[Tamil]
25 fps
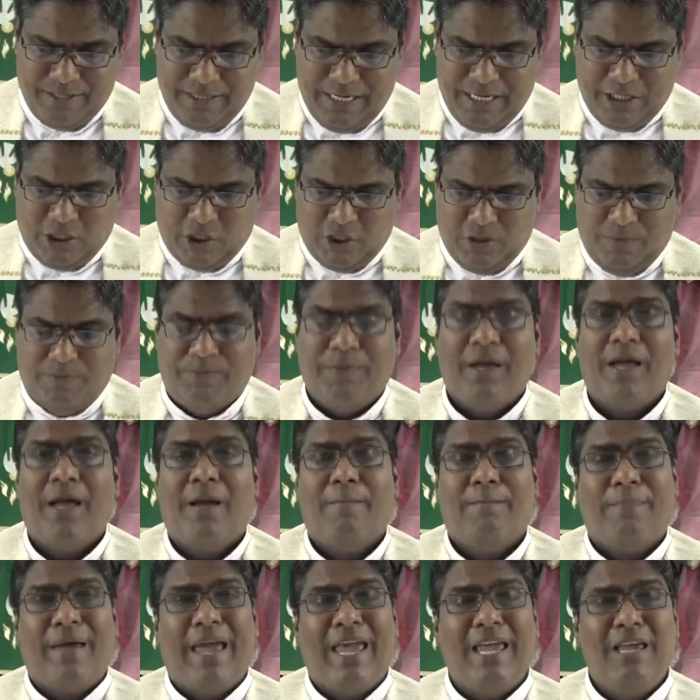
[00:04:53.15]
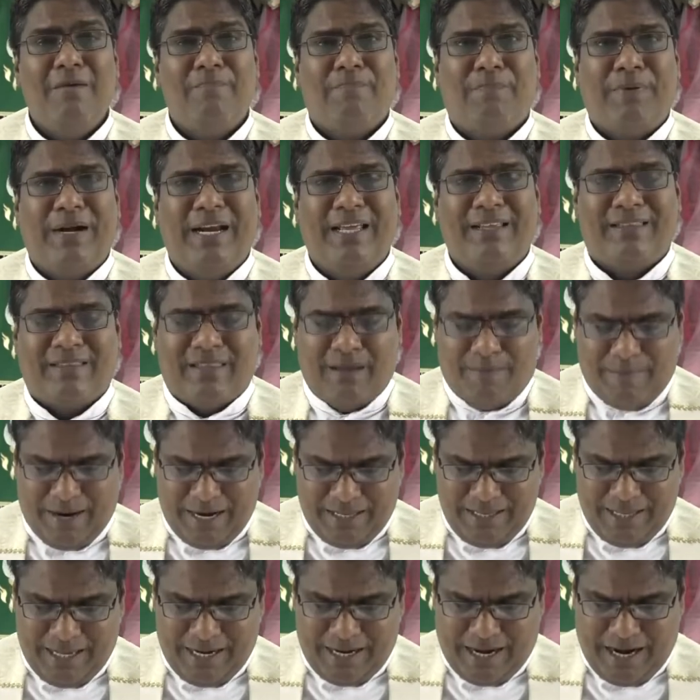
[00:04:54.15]
ஜேசு பேய் பிடித்த
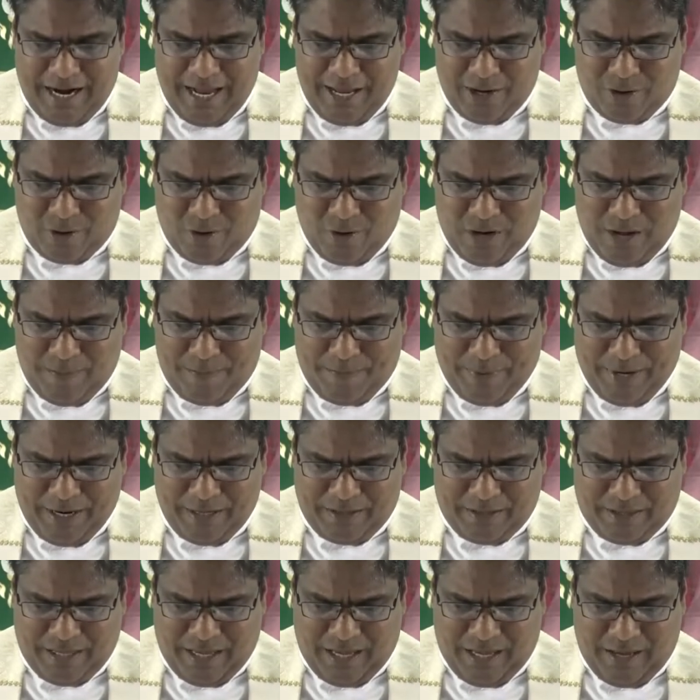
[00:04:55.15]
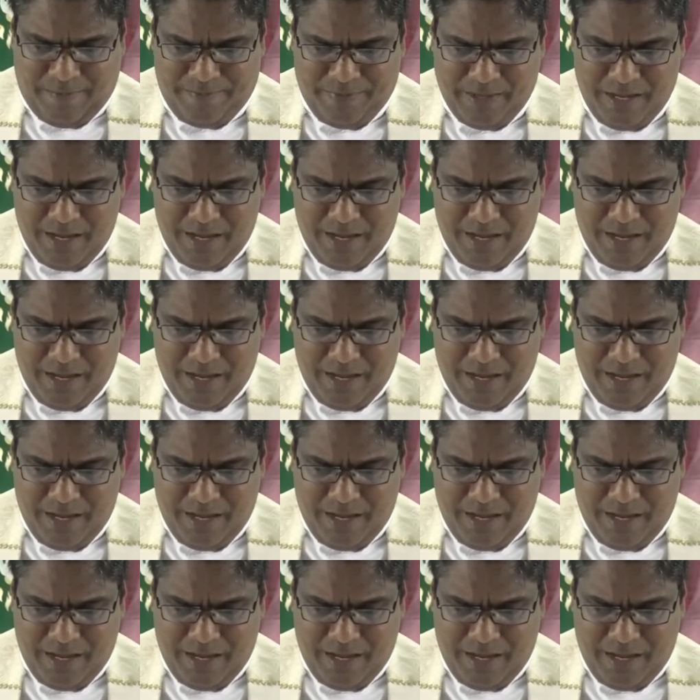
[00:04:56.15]
மனிதர்களை குணப்படுத்தி